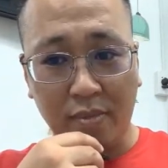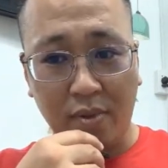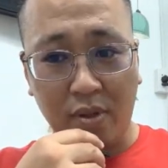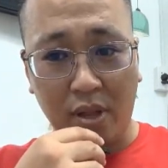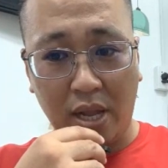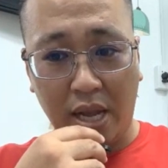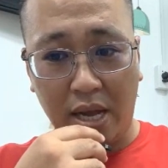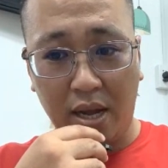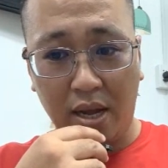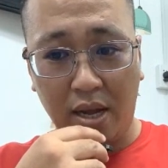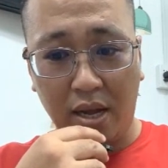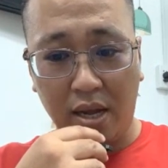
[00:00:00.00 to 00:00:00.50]

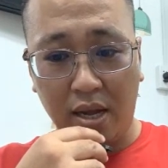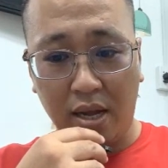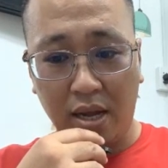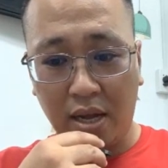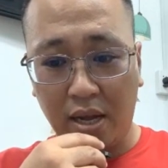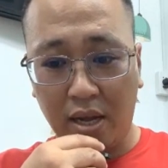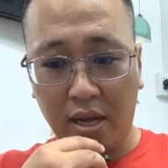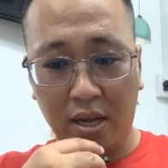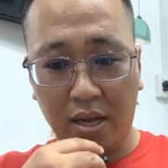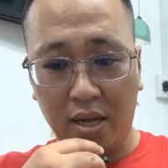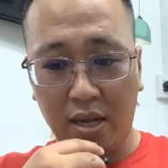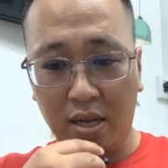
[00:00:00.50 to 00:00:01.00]
nha
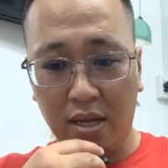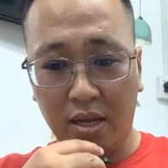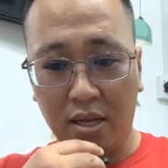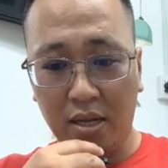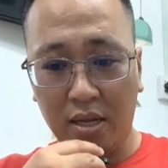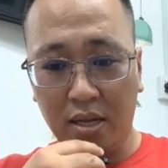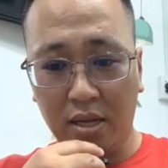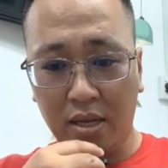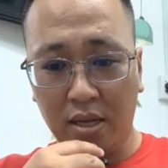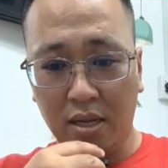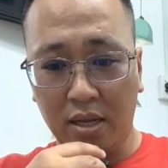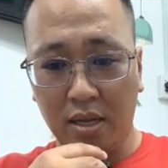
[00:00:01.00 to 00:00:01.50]

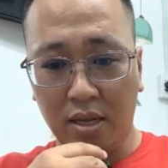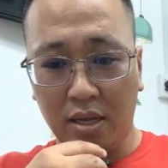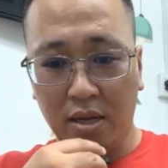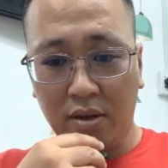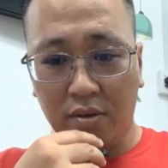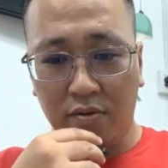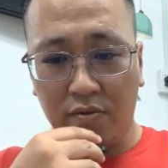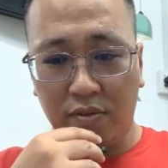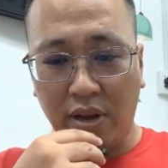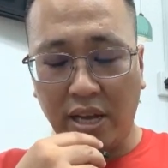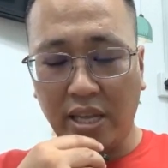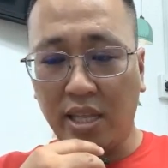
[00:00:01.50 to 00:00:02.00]

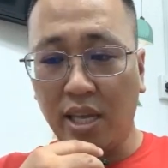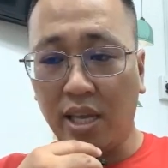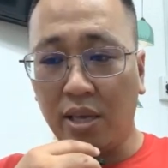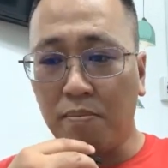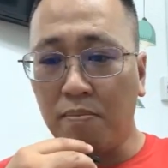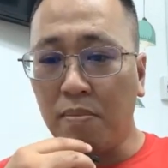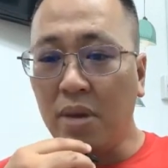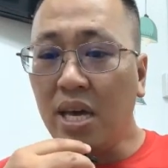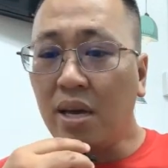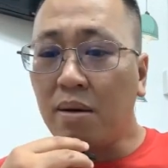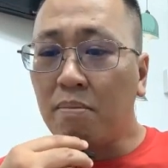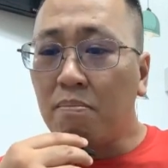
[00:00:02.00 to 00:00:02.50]
vậy thì
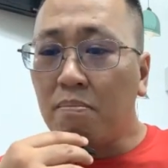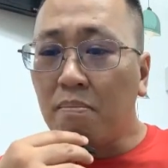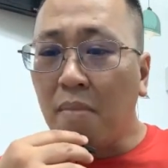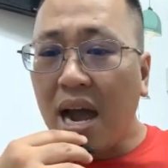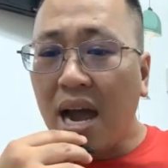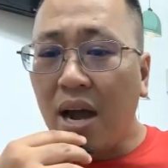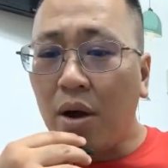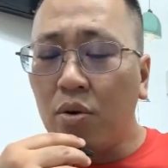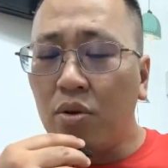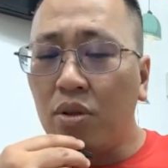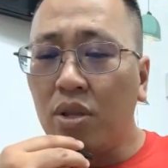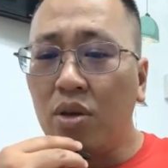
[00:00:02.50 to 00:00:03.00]
biết
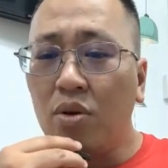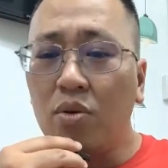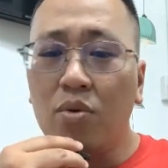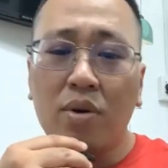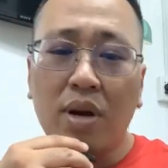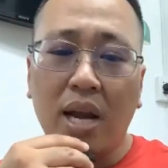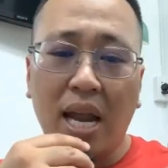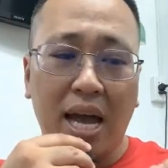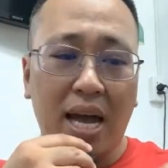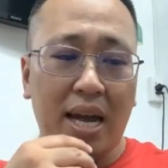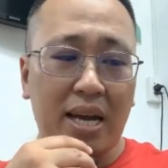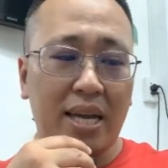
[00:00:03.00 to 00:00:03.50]
bao nhiêu
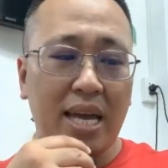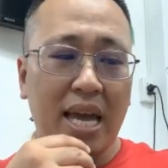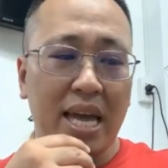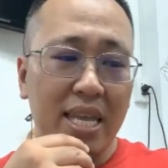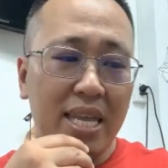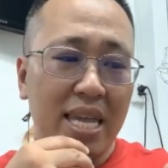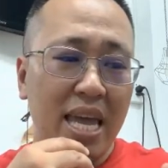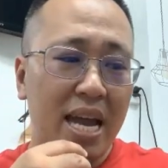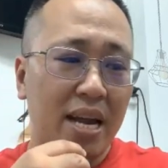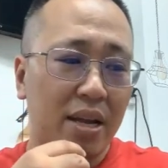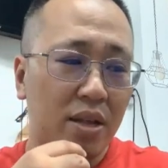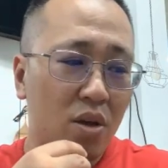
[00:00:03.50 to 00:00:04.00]
là cái
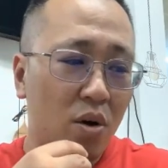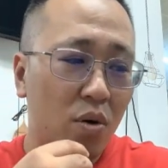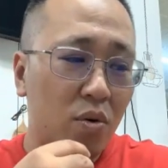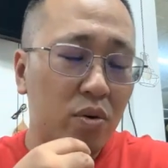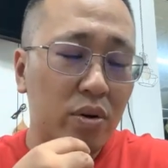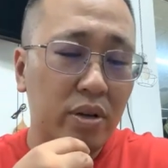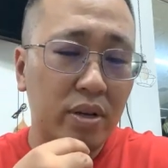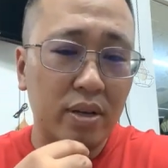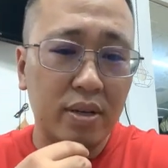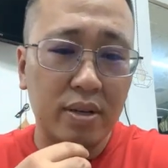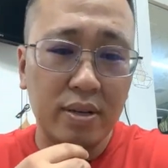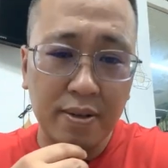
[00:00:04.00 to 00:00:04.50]
gian
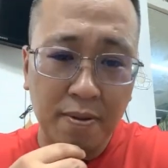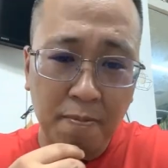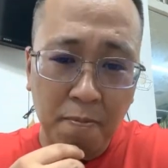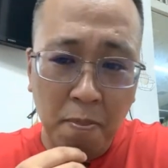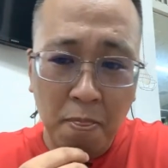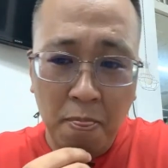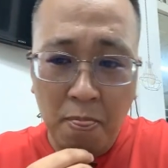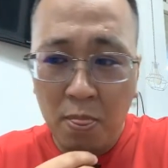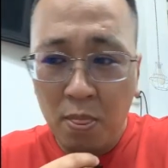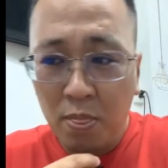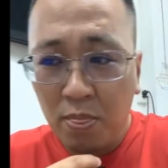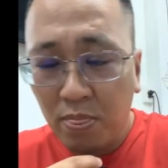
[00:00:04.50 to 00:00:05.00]
dối
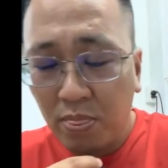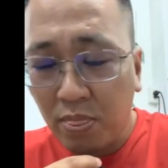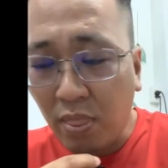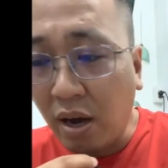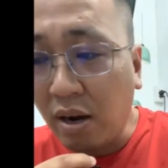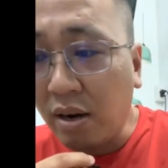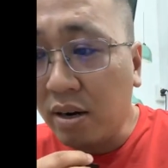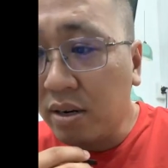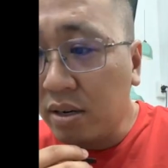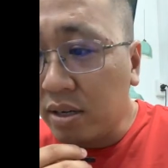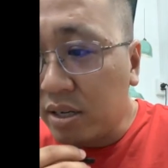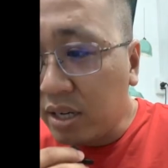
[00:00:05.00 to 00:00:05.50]
từ